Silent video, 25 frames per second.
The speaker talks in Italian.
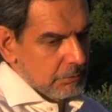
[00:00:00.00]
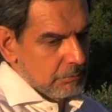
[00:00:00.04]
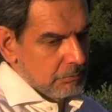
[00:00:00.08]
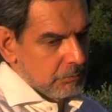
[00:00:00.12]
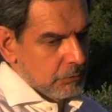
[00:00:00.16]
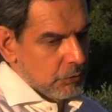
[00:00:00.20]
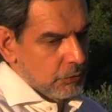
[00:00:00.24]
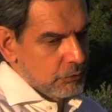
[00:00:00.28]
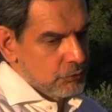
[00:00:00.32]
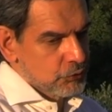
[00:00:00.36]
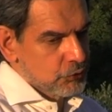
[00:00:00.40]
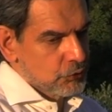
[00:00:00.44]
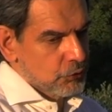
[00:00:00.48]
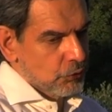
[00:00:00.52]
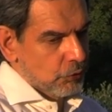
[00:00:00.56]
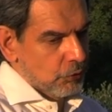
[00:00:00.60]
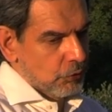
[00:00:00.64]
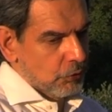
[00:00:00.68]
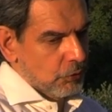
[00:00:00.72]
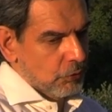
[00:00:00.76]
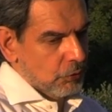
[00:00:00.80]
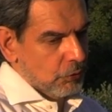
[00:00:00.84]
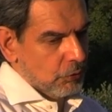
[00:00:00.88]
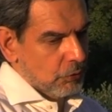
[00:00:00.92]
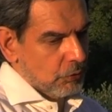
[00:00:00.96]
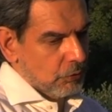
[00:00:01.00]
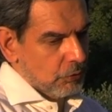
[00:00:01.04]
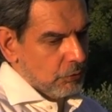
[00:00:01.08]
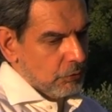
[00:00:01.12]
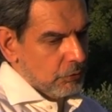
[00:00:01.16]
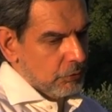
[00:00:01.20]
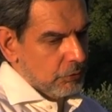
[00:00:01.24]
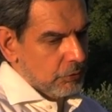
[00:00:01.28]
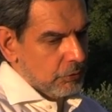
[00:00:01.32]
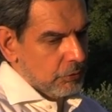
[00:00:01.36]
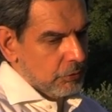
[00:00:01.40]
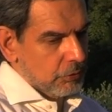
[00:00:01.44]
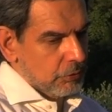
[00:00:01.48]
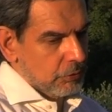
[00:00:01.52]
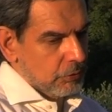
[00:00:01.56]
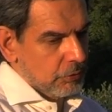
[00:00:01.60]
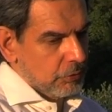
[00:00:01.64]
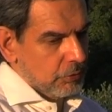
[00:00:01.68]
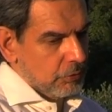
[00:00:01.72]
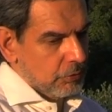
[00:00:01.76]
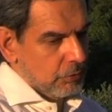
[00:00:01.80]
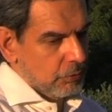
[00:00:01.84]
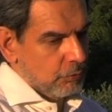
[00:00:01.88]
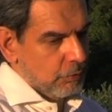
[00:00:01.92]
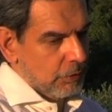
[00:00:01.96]
non solo
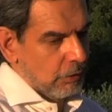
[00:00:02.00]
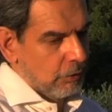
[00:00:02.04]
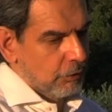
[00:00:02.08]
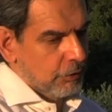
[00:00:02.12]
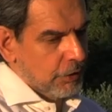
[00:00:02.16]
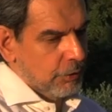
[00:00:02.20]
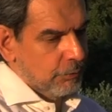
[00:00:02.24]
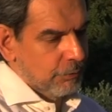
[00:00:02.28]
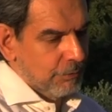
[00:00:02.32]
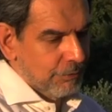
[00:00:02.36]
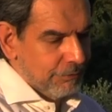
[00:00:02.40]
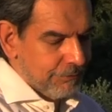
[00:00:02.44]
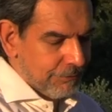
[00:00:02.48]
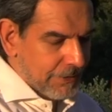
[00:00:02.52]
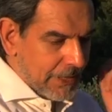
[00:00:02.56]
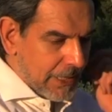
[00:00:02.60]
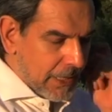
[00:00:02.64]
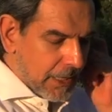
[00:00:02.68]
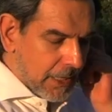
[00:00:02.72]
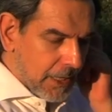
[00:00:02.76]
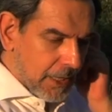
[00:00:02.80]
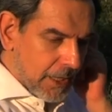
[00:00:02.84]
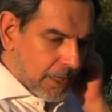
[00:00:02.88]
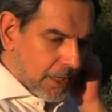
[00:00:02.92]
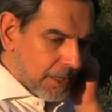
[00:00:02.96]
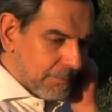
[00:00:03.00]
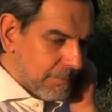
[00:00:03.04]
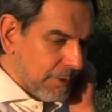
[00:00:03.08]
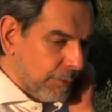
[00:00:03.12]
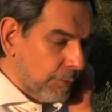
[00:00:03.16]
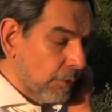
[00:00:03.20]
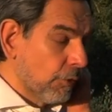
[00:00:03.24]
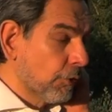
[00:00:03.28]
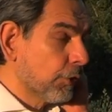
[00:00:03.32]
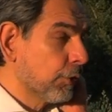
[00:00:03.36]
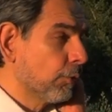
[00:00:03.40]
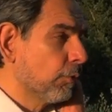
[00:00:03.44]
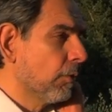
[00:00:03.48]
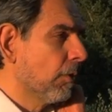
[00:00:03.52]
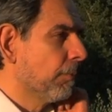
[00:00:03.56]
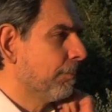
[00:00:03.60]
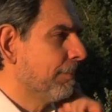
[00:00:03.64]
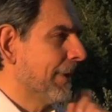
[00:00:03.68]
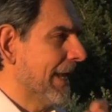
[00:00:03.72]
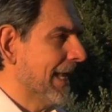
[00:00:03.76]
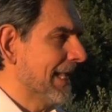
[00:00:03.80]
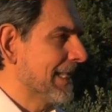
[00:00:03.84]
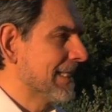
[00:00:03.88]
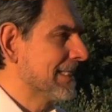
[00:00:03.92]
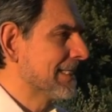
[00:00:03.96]
eh, quello che uno fa, ma quello che uno
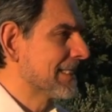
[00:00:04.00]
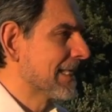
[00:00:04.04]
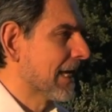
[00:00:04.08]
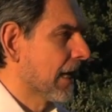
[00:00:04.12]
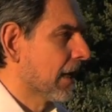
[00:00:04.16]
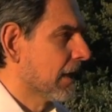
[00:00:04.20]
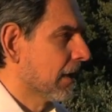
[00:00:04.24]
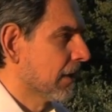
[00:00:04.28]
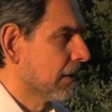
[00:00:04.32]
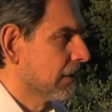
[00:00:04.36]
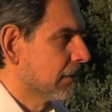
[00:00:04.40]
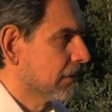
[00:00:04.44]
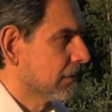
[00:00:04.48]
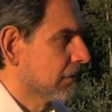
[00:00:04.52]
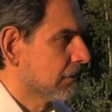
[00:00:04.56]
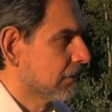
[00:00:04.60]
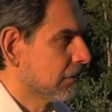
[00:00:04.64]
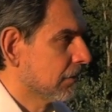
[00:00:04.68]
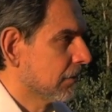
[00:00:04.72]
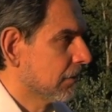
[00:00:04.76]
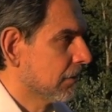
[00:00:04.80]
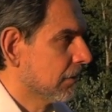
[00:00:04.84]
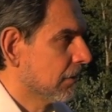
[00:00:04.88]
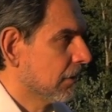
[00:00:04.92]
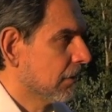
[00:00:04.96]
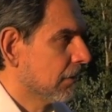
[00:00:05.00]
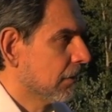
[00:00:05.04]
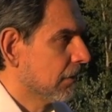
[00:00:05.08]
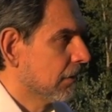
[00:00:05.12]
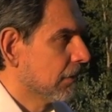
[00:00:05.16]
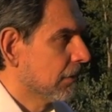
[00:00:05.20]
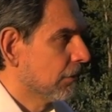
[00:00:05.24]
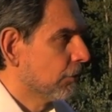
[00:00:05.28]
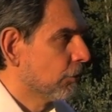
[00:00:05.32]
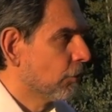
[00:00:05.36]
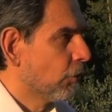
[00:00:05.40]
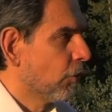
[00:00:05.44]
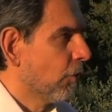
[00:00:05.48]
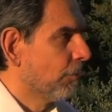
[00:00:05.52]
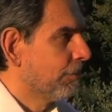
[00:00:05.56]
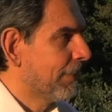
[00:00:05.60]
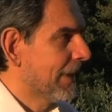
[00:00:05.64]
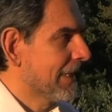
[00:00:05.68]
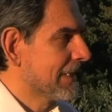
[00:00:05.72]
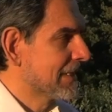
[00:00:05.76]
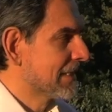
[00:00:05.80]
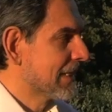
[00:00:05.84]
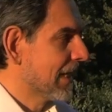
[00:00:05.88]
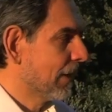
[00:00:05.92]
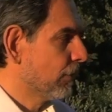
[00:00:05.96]
pensa, non lo
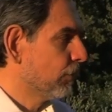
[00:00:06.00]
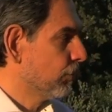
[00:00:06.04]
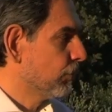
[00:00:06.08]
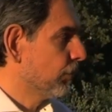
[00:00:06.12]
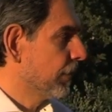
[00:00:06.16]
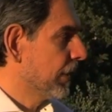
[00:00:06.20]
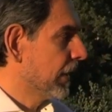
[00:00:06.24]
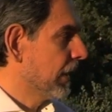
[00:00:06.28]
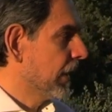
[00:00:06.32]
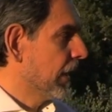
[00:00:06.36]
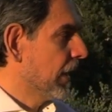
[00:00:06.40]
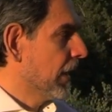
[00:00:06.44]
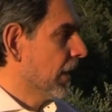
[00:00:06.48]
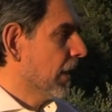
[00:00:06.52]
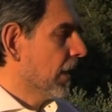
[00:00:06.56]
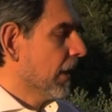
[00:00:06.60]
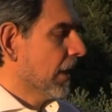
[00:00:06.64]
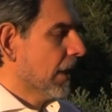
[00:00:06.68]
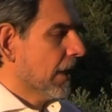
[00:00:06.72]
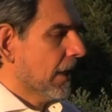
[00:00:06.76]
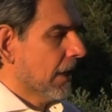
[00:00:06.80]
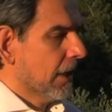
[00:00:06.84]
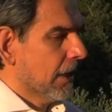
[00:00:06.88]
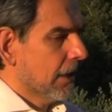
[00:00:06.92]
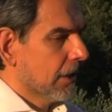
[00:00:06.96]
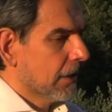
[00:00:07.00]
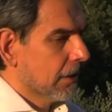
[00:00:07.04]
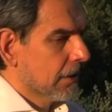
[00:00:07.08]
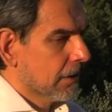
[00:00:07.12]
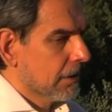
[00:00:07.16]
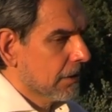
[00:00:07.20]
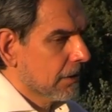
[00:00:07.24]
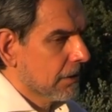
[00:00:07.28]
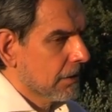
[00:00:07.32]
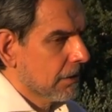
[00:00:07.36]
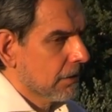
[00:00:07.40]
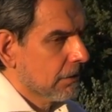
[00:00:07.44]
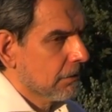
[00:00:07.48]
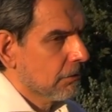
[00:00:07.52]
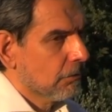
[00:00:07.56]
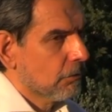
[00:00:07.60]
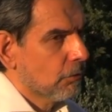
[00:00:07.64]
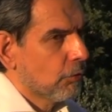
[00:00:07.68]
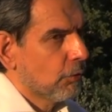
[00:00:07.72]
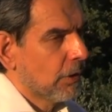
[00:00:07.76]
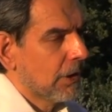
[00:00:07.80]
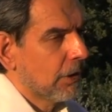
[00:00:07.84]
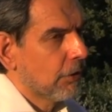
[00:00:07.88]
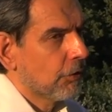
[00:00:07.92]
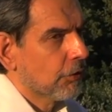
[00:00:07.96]
pensa lui. Eh,
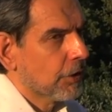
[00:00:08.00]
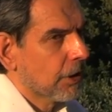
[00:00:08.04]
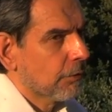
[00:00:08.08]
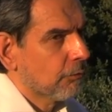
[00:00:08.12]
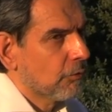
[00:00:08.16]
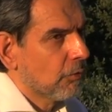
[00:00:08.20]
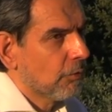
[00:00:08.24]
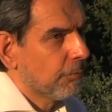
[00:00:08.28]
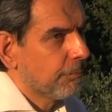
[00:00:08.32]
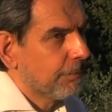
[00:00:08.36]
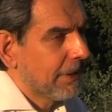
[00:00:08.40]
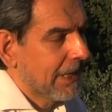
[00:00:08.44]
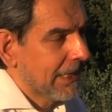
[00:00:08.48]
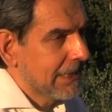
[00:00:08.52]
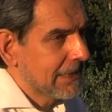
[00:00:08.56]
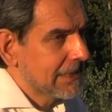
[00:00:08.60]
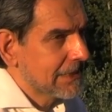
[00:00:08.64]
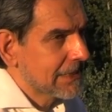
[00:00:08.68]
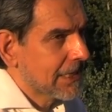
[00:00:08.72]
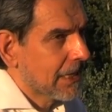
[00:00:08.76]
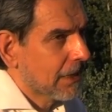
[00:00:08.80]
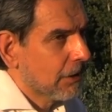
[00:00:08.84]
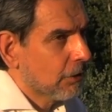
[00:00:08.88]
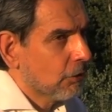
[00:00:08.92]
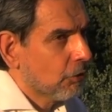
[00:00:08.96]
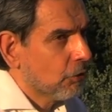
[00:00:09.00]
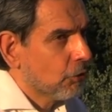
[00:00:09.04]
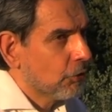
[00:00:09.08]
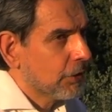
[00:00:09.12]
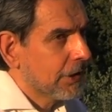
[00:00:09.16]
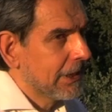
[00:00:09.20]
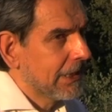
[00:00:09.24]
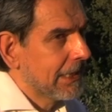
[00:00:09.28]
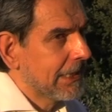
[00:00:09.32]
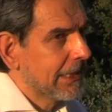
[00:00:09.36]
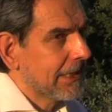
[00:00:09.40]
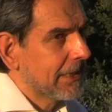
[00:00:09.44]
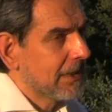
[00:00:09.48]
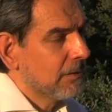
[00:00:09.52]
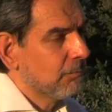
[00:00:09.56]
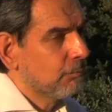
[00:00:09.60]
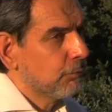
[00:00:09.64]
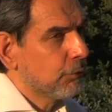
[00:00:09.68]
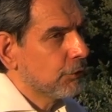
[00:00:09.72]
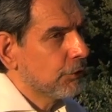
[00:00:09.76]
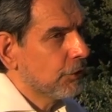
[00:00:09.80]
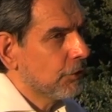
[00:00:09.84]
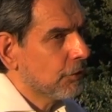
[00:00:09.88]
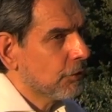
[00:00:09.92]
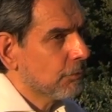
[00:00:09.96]
quello che uno pensa con il
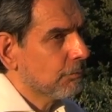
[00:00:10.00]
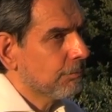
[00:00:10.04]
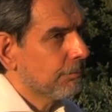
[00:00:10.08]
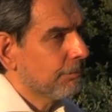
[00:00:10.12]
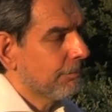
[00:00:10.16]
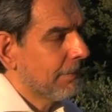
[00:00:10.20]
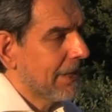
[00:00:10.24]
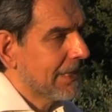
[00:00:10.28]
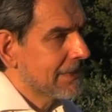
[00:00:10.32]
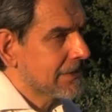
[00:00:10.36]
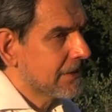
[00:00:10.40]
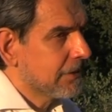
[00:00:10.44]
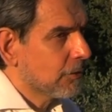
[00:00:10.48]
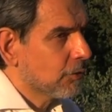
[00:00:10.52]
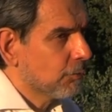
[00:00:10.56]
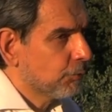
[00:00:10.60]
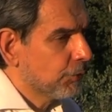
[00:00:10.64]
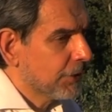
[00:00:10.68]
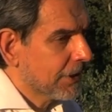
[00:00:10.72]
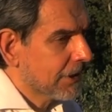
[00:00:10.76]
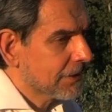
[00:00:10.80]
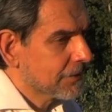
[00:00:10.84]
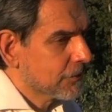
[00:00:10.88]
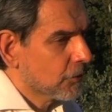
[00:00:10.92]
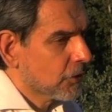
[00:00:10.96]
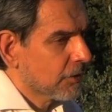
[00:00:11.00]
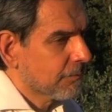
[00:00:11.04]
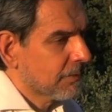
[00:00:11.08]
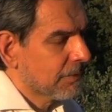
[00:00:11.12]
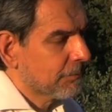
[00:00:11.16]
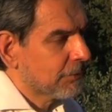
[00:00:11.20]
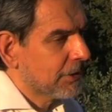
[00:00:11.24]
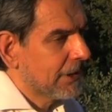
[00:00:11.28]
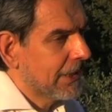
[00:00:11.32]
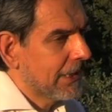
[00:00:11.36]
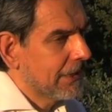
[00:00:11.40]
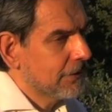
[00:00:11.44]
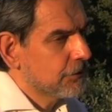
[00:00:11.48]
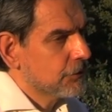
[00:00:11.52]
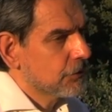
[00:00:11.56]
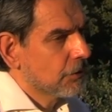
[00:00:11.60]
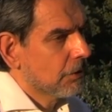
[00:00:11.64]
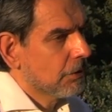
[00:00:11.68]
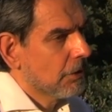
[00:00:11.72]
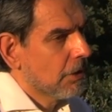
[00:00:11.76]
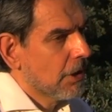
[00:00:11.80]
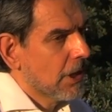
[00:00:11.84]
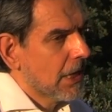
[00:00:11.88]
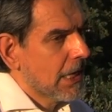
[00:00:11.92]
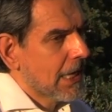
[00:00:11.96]
tipo di mezzi di comunicazione che abbiamo
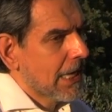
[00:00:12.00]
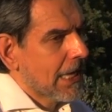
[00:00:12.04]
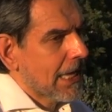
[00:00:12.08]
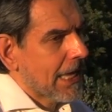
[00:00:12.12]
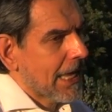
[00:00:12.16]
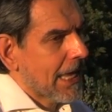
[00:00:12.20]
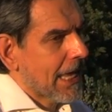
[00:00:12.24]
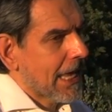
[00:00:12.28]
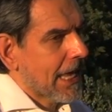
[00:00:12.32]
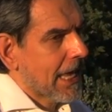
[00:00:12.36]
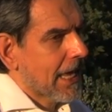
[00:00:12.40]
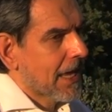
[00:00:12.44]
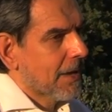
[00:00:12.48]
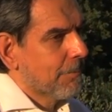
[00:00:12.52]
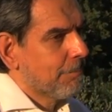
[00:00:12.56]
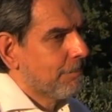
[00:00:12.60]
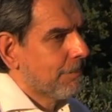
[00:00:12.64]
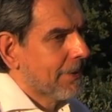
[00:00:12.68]
adesso è